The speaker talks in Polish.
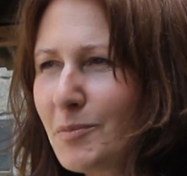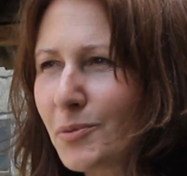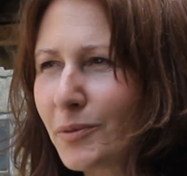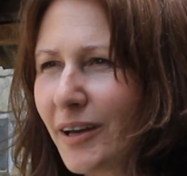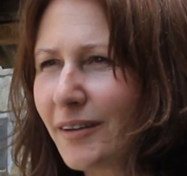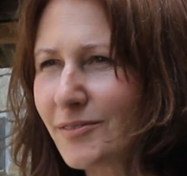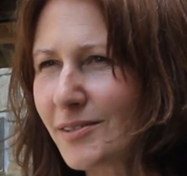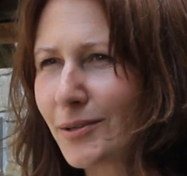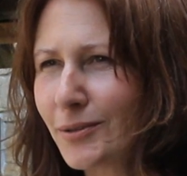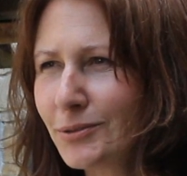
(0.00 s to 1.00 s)

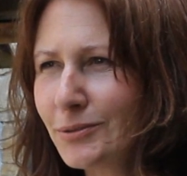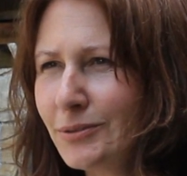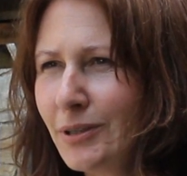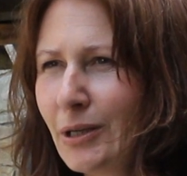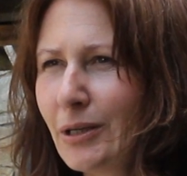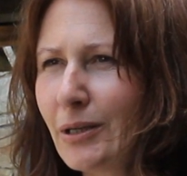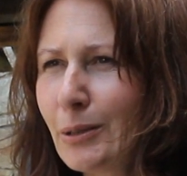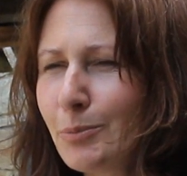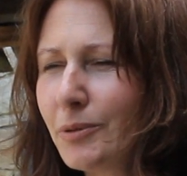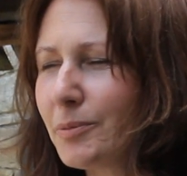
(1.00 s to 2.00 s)
pomysłodawcą e,
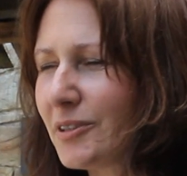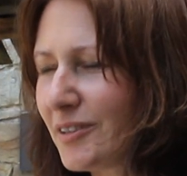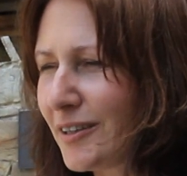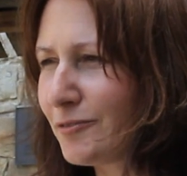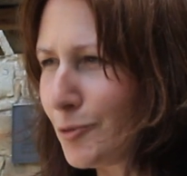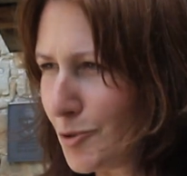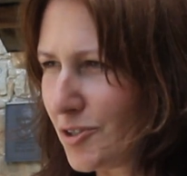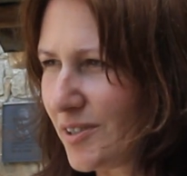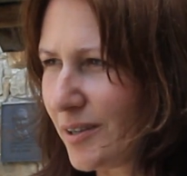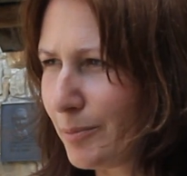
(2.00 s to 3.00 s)
było Biblioteki w
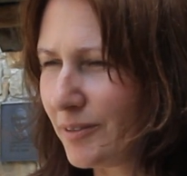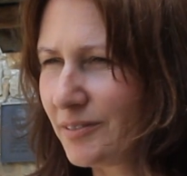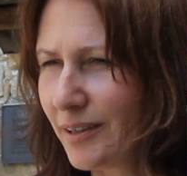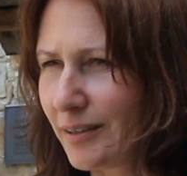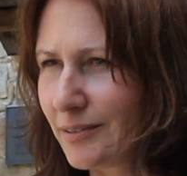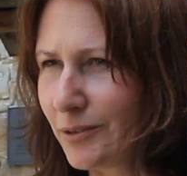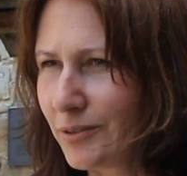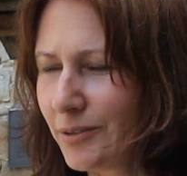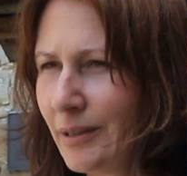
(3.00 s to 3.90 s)
Dowczycach pani dyrektor.